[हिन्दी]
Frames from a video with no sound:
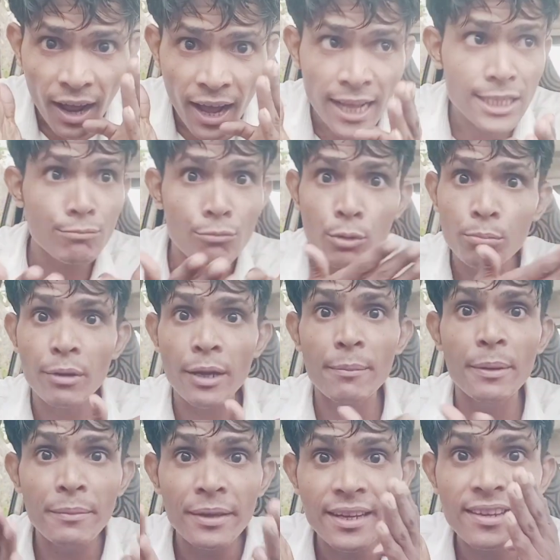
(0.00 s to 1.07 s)
आज मुंबई में
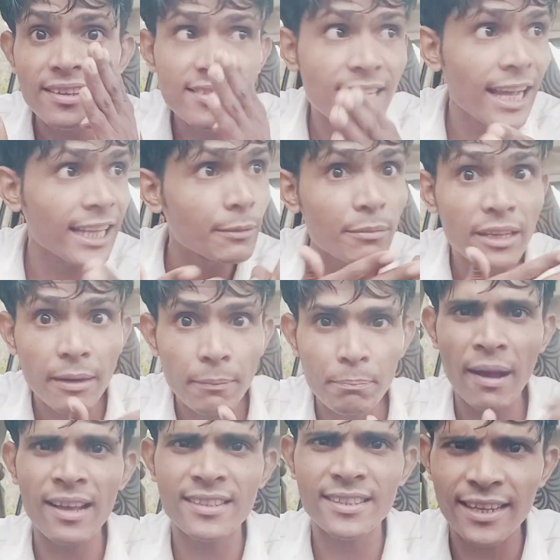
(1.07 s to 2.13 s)
मेरे साथ मेरे
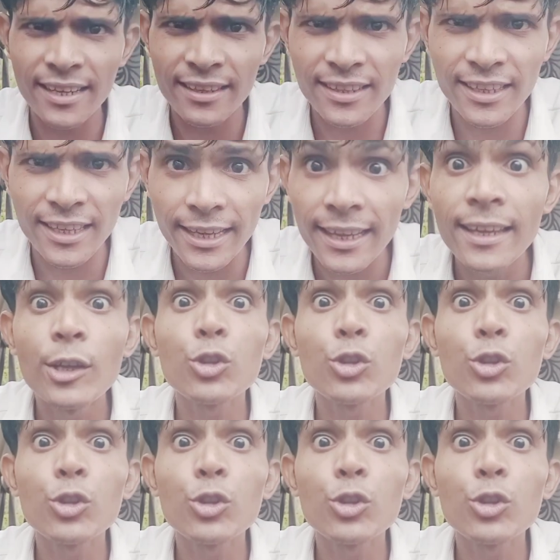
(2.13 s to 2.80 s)
पास रहते हैं